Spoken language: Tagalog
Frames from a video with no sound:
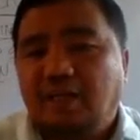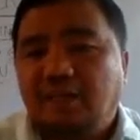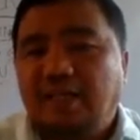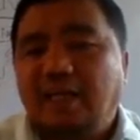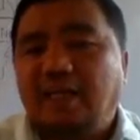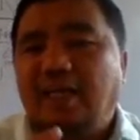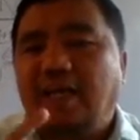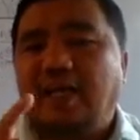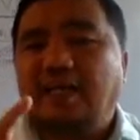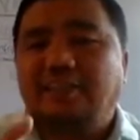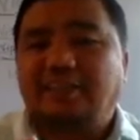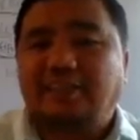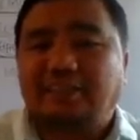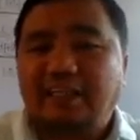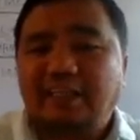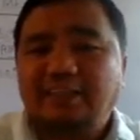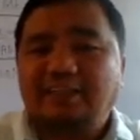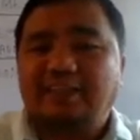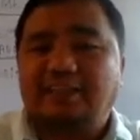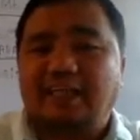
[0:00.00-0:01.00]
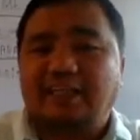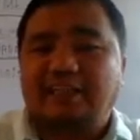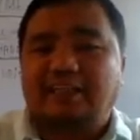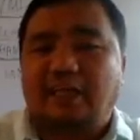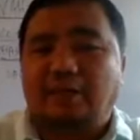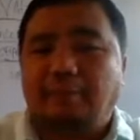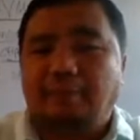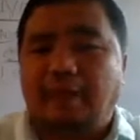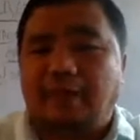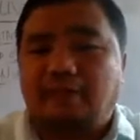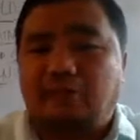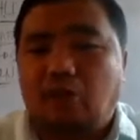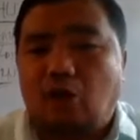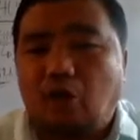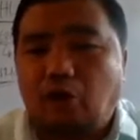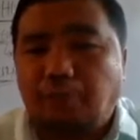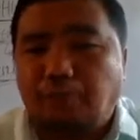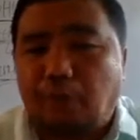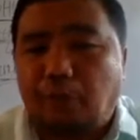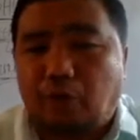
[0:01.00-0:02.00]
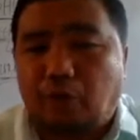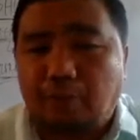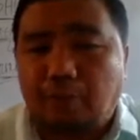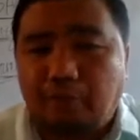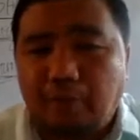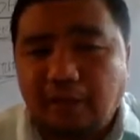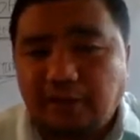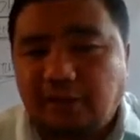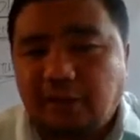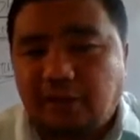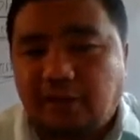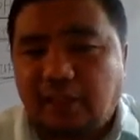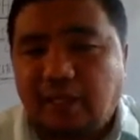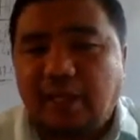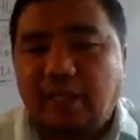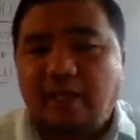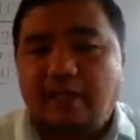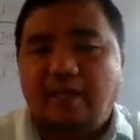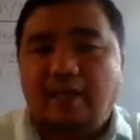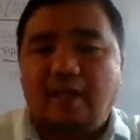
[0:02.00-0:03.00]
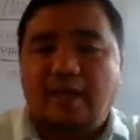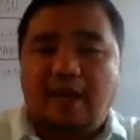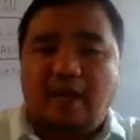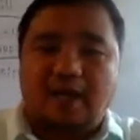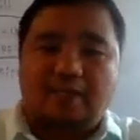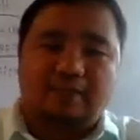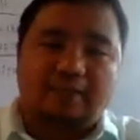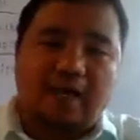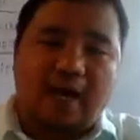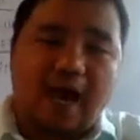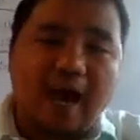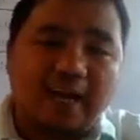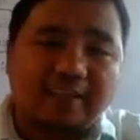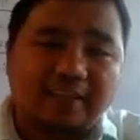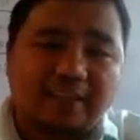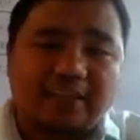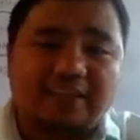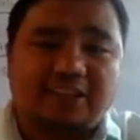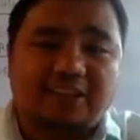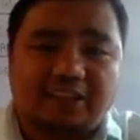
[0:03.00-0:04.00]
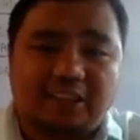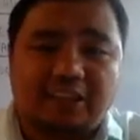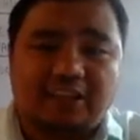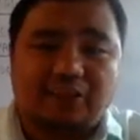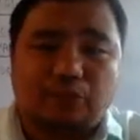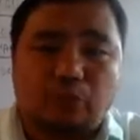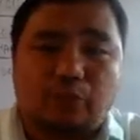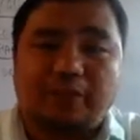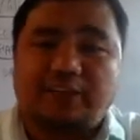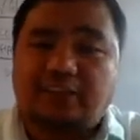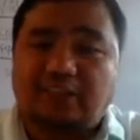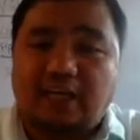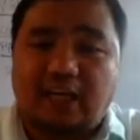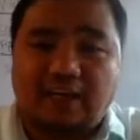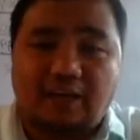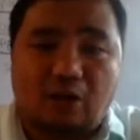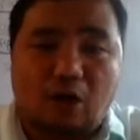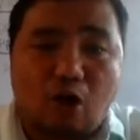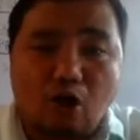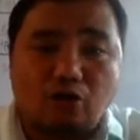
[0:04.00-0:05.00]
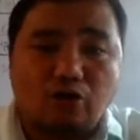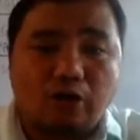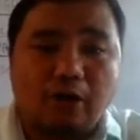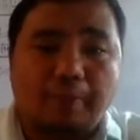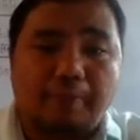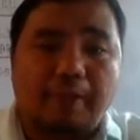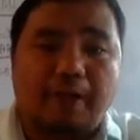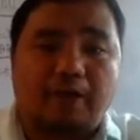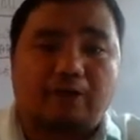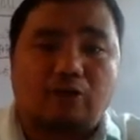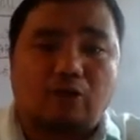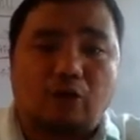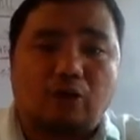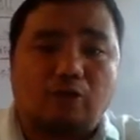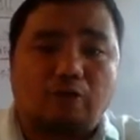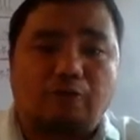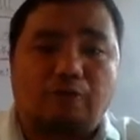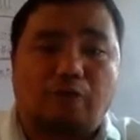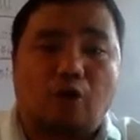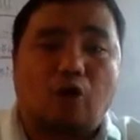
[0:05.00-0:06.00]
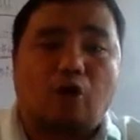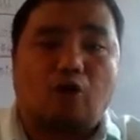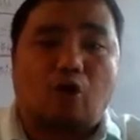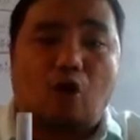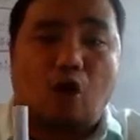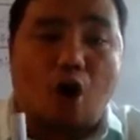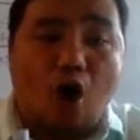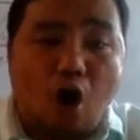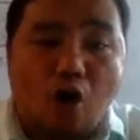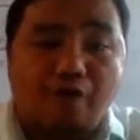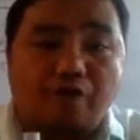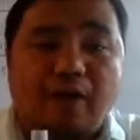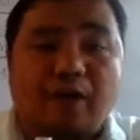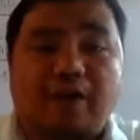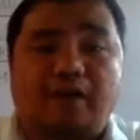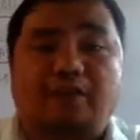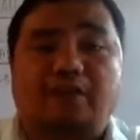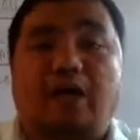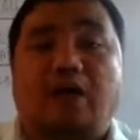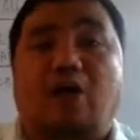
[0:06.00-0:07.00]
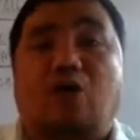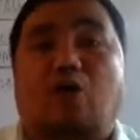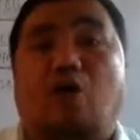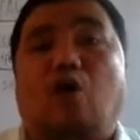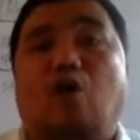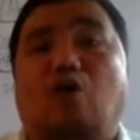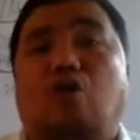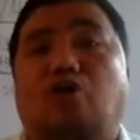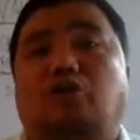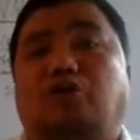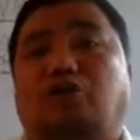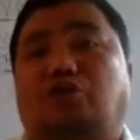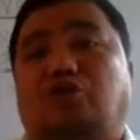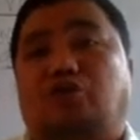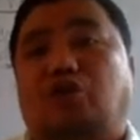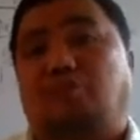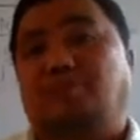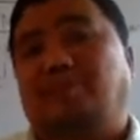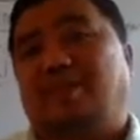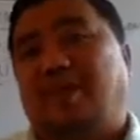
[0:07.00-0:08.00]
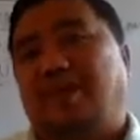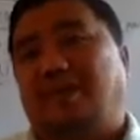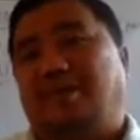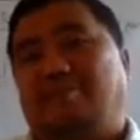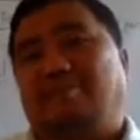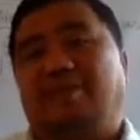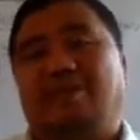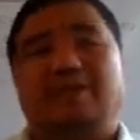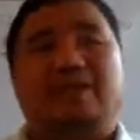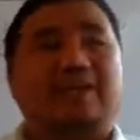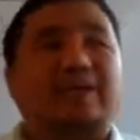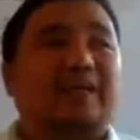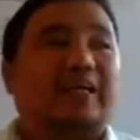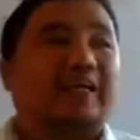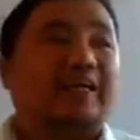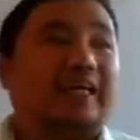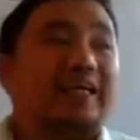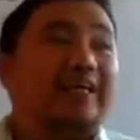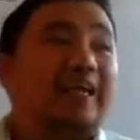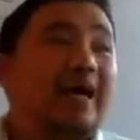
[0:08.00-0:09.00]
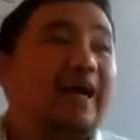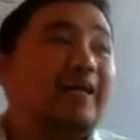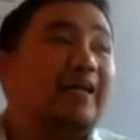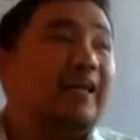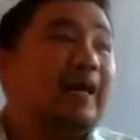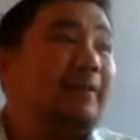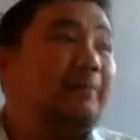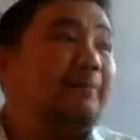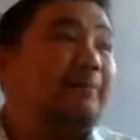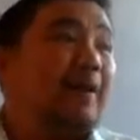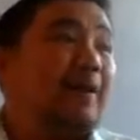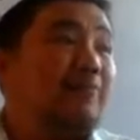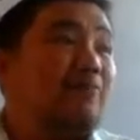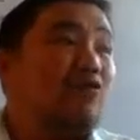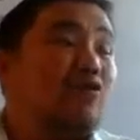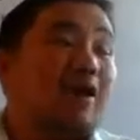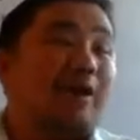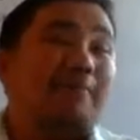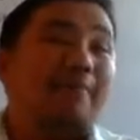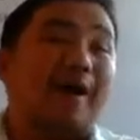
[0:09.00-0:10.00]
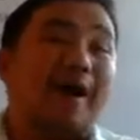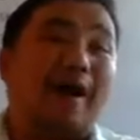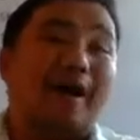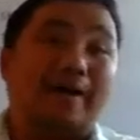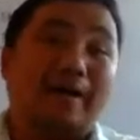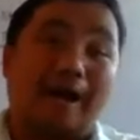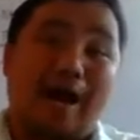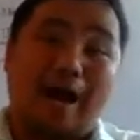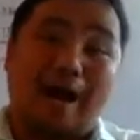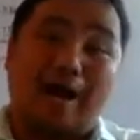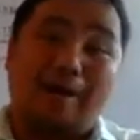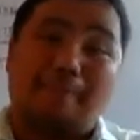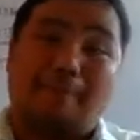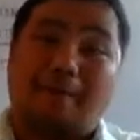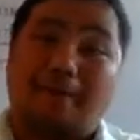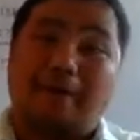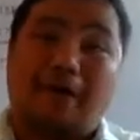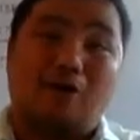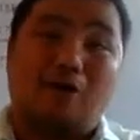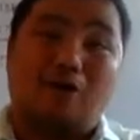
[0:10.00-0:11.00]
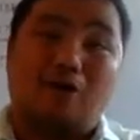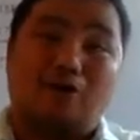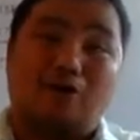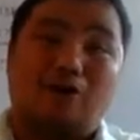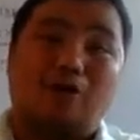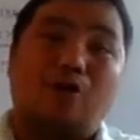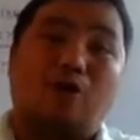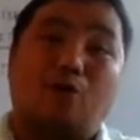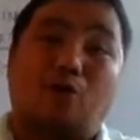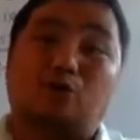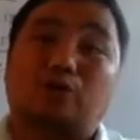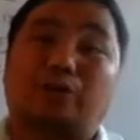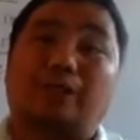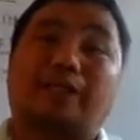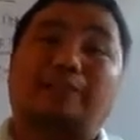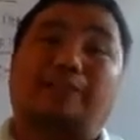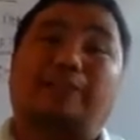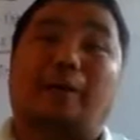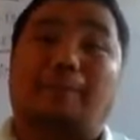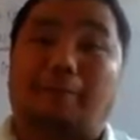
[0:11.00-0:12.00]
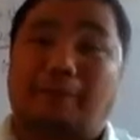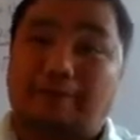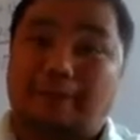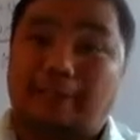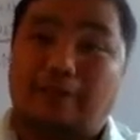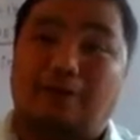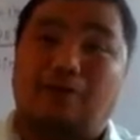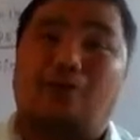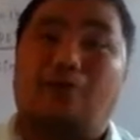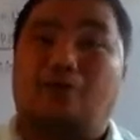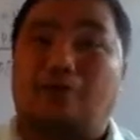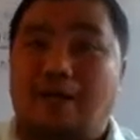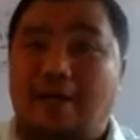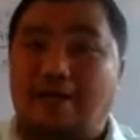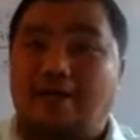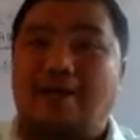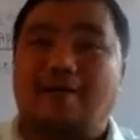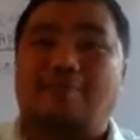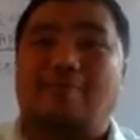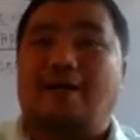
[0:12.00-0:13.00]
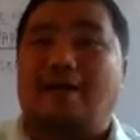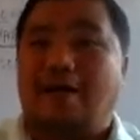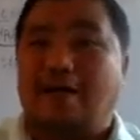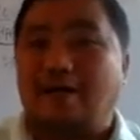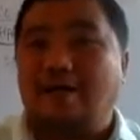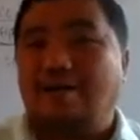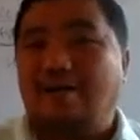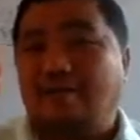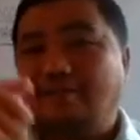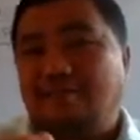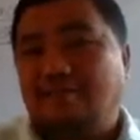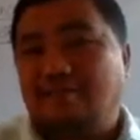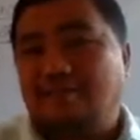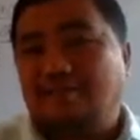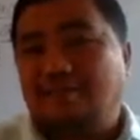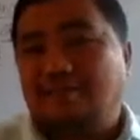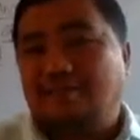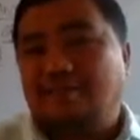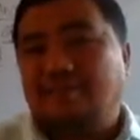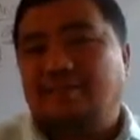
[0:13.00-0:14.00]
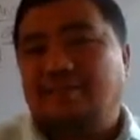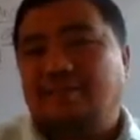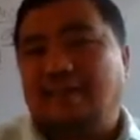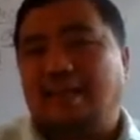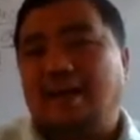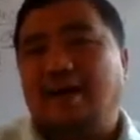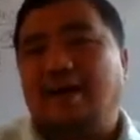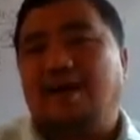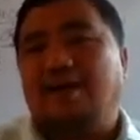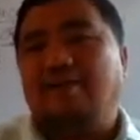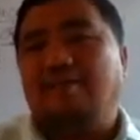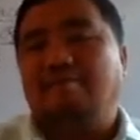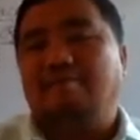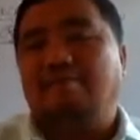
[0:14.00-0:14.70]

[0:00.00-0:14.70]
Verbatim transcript: There are sins that can be atoned for immediately and other sins which can only be atoned for over the course of time. Kinahanglan pa mula bay ang panahon usa siya pasayloon anang mga sala.